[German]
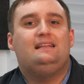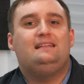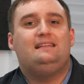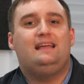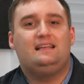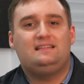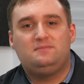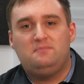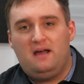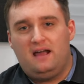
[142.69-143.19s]

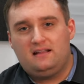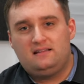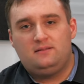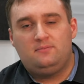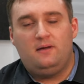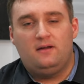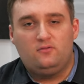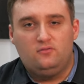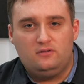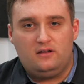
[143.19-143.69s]
Das mag
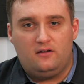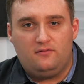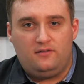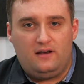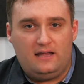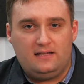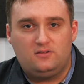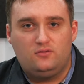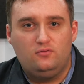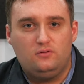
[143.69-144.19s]
zwar gut auf
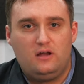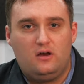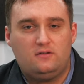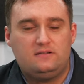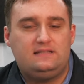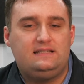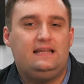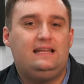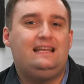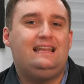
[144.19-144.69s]
vielleicht gut
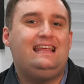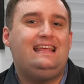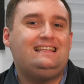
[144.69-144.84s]
aussehen,